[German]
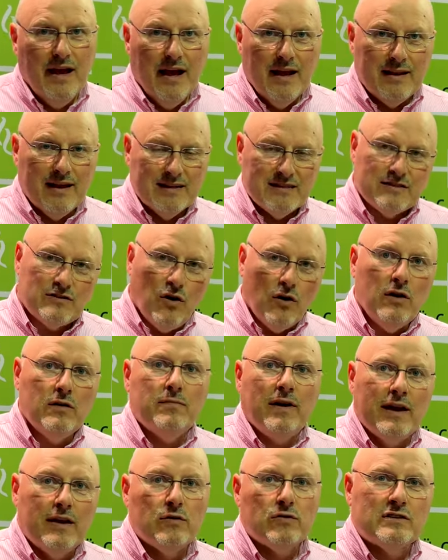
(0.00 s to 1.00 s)
Das Tolle
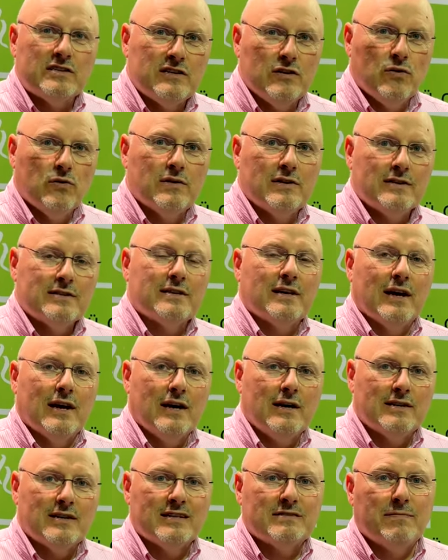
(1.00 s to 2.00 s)
bei Induktion ist
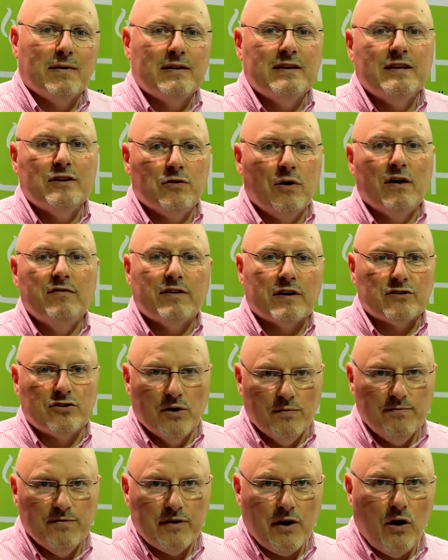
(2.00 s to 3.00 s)
ja, dass man nicht nur einfach
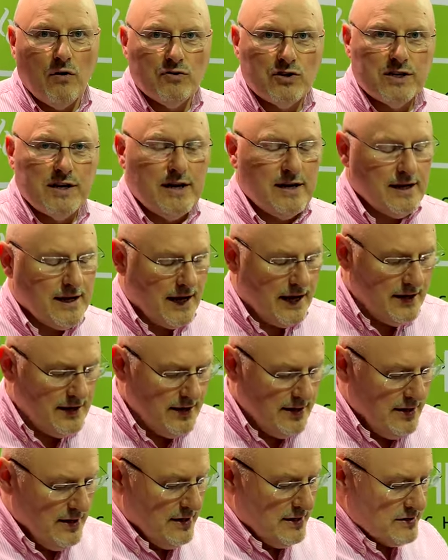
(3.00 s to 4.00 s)
Töpfe draufstellen kann,
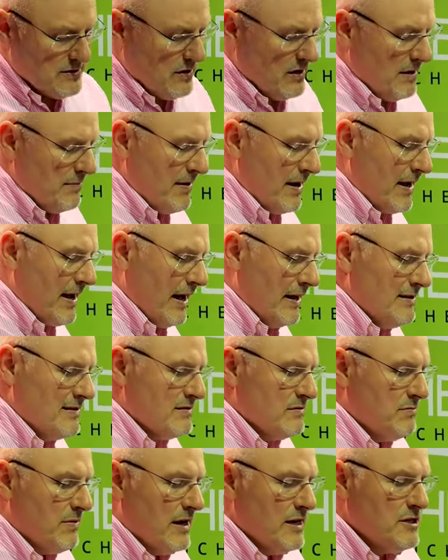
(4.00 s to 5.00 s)
sondern man kann
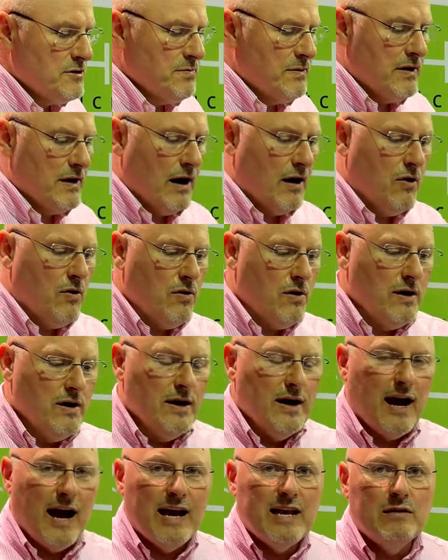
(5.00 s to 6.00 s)
zum Beispiel auch
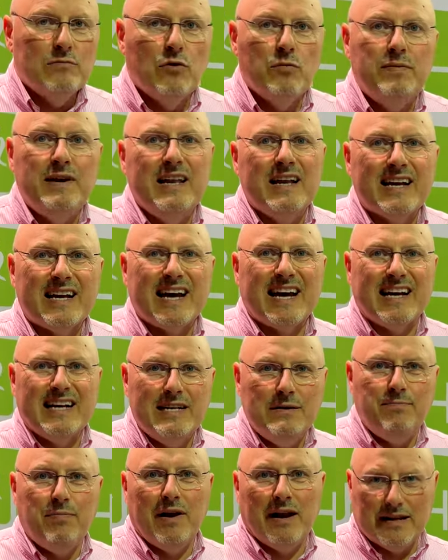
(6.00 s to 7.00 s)
eine mobile
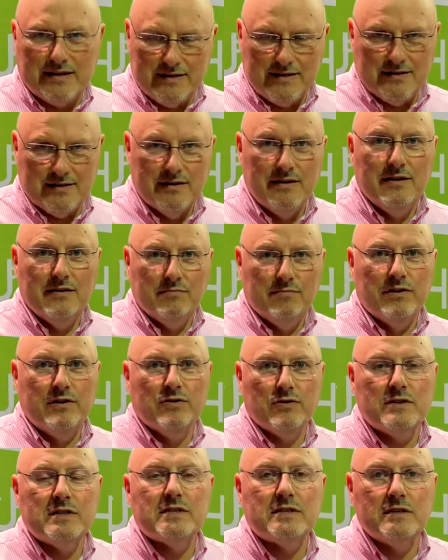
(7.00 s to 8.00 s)
Grillplatte
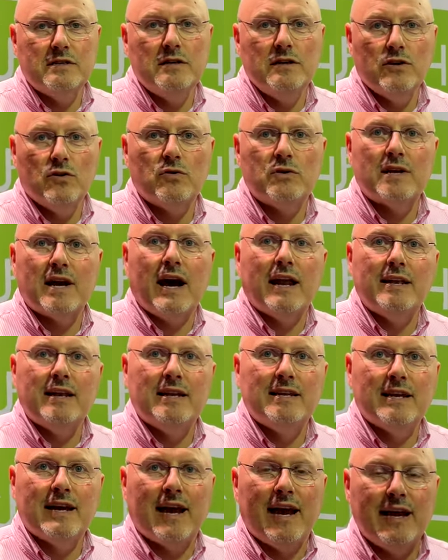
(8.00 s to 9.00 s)
benutzen und kann
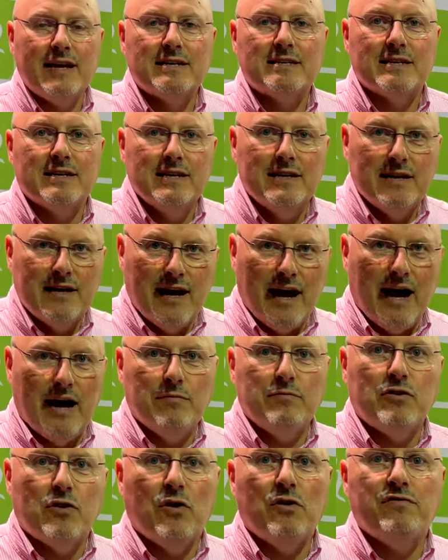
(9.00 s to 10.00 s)
dann direkt
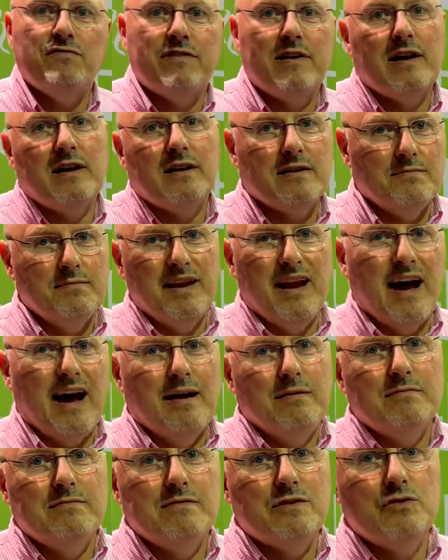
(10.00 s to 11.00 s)
am Kochfeld mit
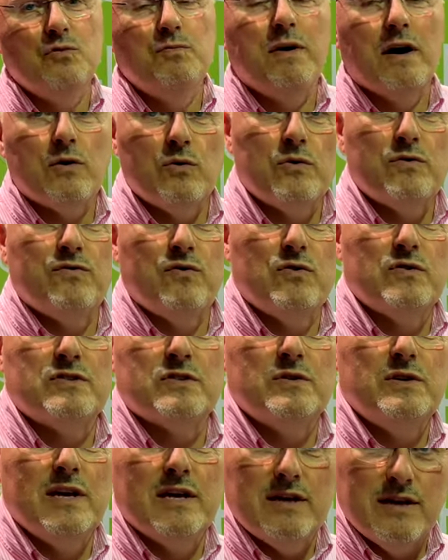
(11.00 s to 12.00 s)
einem super gut
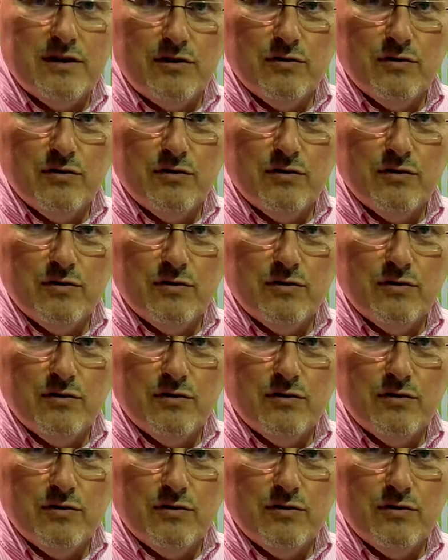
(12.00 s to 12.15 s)
funktionierenden